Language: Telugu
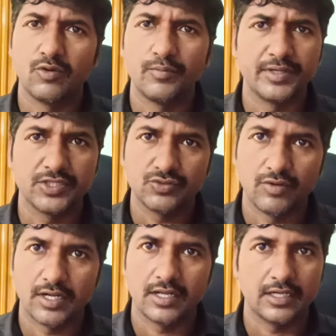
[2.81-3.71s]
ఓపెనింగ్స్
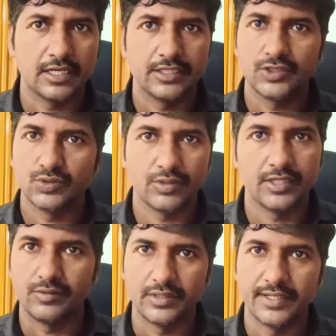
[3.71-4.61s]
వన్ అని కానీ టూ
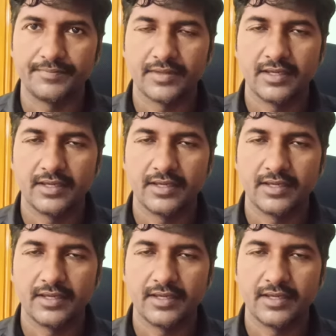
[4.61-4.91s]
కానీ ఉంటాయి